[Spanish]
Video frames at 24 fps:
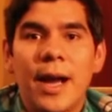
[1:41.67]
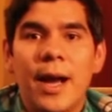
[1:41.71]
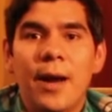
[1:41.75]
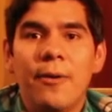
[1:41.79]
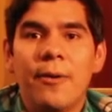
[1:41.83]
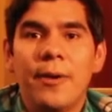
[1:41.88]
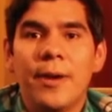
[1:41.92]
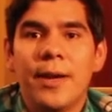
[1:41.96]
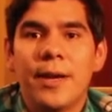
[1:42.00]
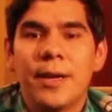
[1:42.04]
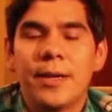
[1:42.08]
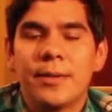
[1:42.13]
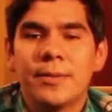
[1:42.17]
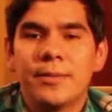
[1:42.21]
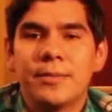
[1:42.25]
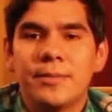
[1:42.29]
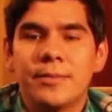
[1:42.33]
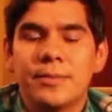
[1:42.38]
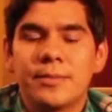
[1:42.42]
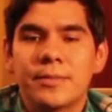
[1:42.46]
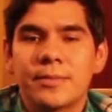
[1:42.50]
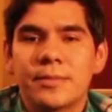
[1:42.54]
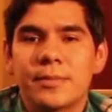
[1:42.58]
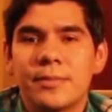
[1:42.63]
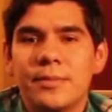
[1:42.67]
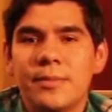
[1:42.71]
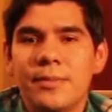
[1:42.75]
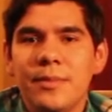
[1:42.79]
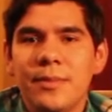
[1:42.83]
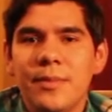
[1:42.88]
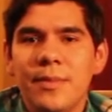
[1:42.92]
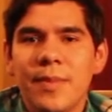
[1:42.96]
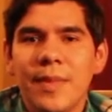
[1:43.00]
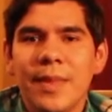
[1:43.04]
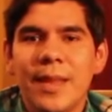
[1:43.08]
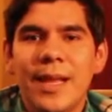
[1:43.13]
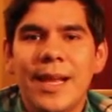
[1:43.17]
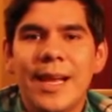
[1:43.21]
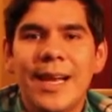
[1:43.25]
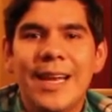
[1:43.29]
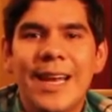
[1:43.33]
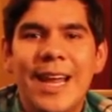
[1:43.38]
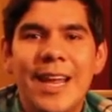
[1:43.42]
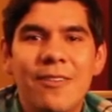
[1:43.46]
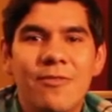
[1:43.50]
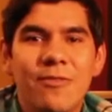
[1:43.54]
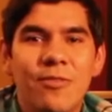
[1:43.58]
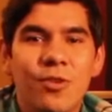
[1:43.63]
a ver
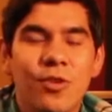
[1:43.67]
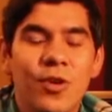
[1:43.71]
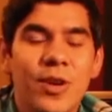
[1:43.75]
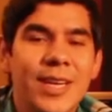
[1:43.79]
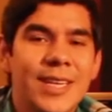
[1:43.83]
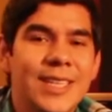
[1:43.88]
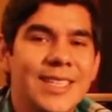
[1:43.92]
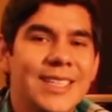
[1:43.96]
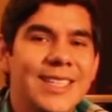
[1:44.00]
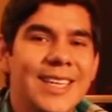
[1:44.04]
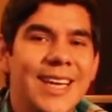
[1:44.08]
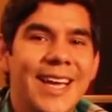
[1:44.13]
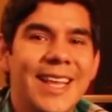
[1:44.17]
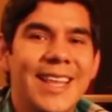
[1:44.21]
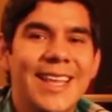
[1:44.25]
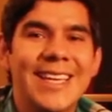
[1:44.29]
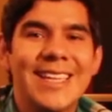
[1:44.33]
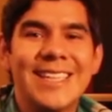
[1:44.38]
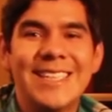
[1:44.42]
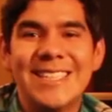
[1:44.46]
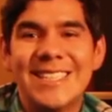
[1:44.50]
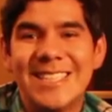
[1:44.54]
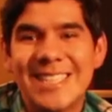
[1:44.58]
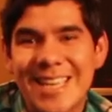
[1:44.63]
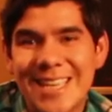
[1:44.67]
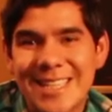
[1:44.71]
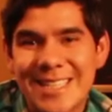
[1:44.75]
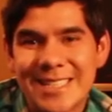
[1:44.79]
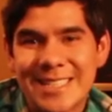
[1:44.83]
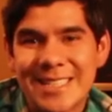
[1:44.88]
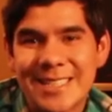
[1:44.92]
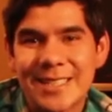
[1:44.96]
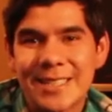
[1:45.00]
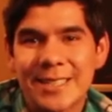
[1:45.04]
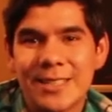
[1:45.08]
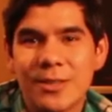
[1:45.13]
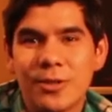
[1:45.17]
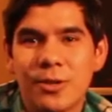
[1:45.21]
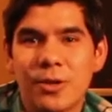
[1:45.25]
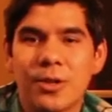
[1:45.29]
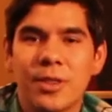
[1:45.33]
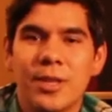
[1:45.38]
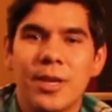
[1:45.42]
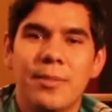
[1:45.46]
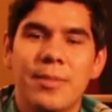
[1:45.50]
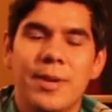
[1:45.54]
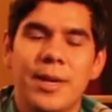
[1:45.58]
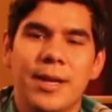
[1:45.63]
la influencia del jazz
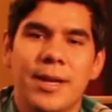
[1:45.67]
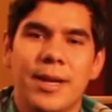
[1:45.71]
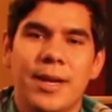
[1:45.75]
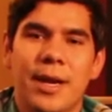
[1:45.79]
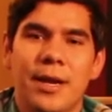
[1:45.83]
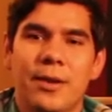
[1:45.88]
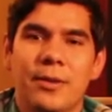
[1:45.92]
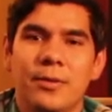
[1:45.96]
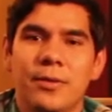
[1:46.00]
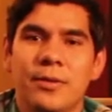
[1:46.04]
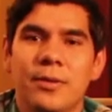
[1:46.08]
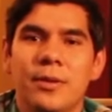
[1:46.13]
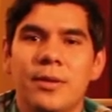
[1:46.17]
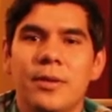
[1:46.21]
norteamericano